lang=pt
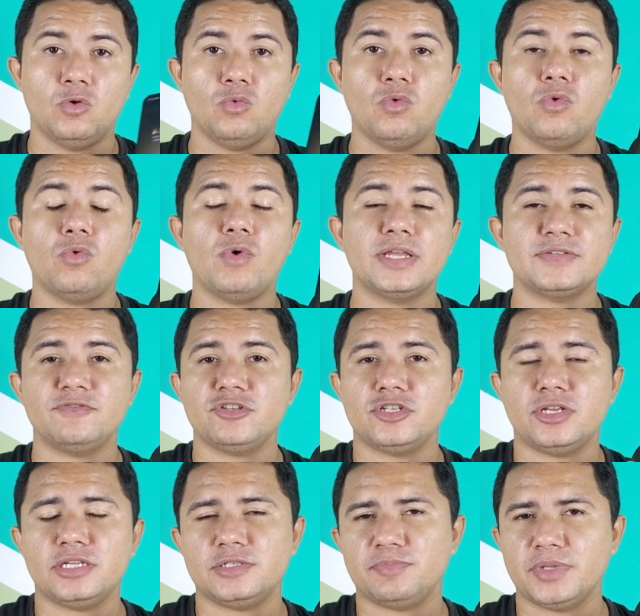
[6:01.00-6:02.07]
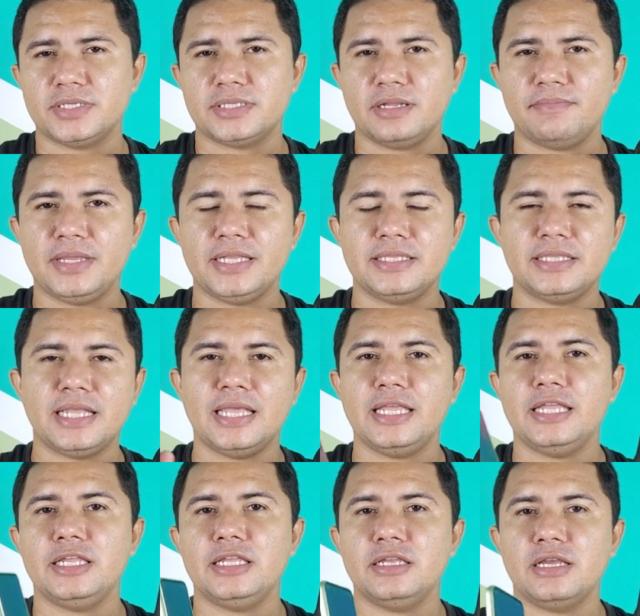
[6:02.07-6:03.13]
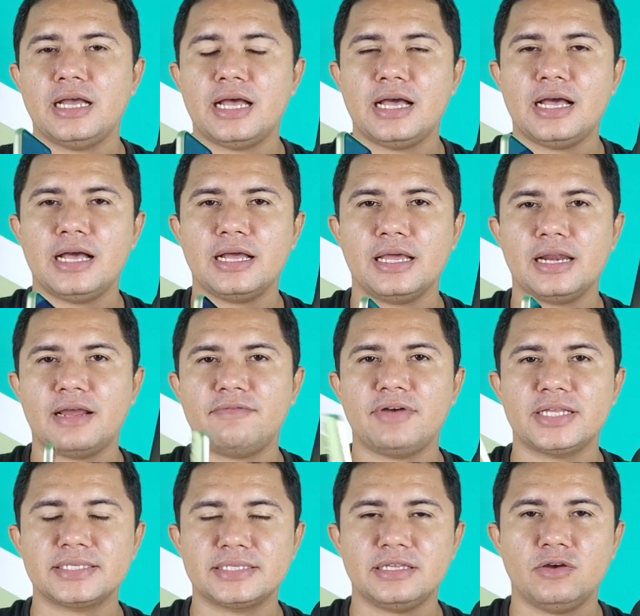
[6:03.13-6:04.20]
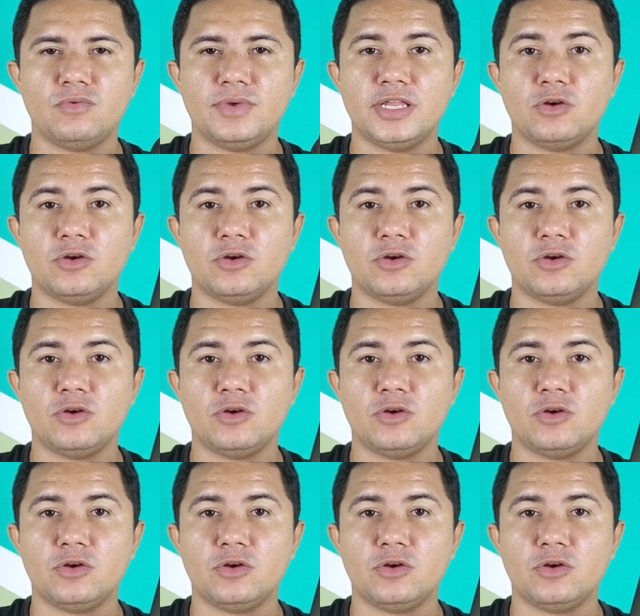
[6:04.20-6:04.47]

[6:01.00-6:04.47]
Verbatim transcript: O S23 Plus também tem a gravação em